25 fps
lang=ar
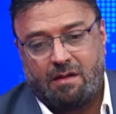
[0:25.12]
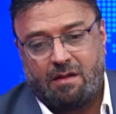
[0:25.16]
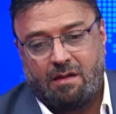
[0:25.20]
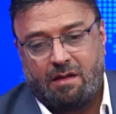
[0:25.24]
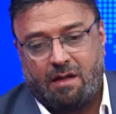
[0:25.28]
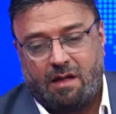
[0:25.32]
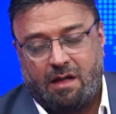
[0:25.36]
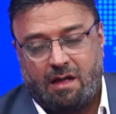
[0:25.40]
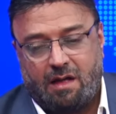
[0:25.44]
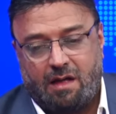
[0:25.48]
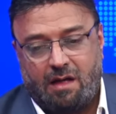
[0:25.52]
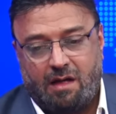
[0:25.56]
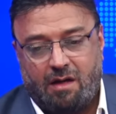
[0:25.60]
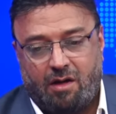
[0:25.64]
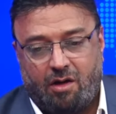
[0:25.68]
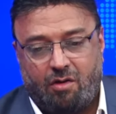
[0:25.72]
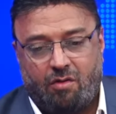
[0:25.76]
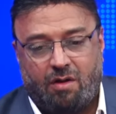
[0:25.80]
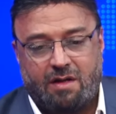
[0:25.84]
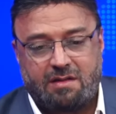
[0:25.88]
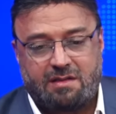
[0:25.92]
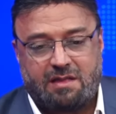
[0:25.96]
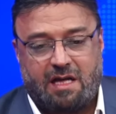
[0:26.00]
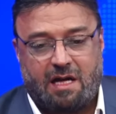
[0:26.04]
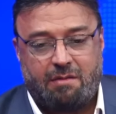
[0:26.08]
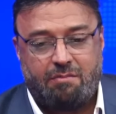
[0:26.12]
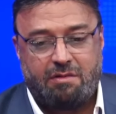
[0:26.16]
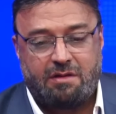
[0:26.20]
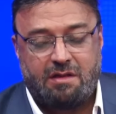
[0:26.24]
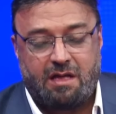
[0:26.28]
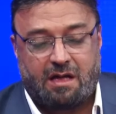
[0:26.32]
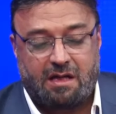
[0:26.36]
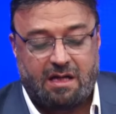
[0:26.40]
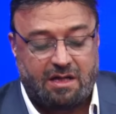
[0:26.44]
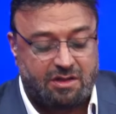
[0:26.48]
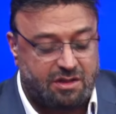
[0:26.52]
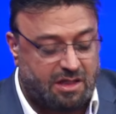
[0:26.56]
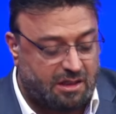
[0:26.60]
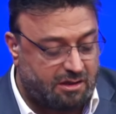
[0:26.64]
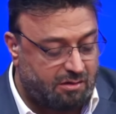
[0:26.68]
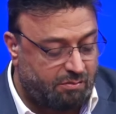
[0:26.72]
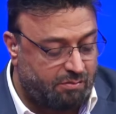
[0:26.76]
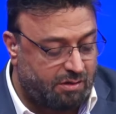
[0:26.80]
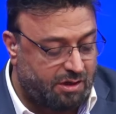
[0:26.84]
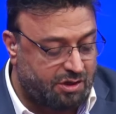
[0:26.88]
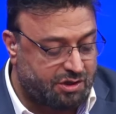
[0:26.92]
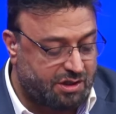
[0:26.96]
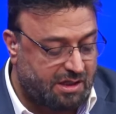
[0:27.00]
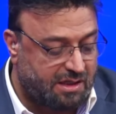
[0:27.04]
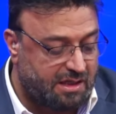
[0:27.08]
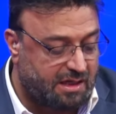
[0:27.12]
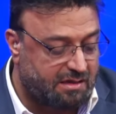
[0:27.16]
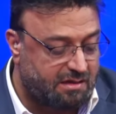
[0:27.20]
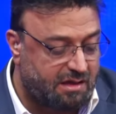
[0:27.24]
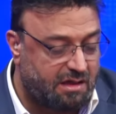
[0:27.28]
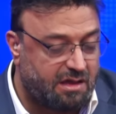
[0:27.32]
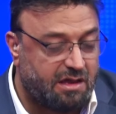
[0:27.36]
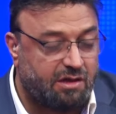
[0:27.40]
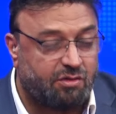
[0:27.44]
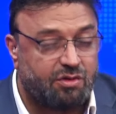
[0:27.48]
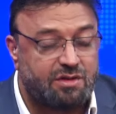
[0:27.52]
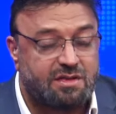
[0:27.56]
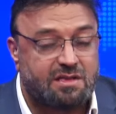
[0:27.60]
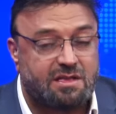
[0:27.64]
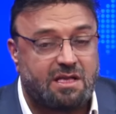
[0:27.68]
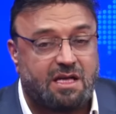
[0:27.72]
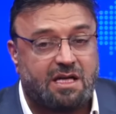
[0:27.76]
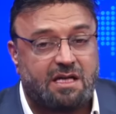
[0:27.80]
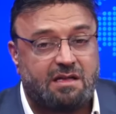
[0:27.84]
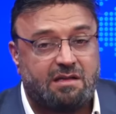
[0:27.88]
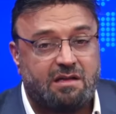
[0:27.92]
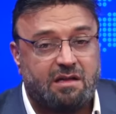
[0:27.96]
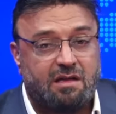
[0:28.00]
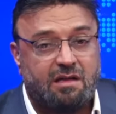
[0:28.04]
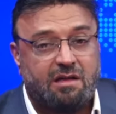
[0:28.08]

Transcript: الأخوة أصحاب الدراجات والمناشدات اللي وصلت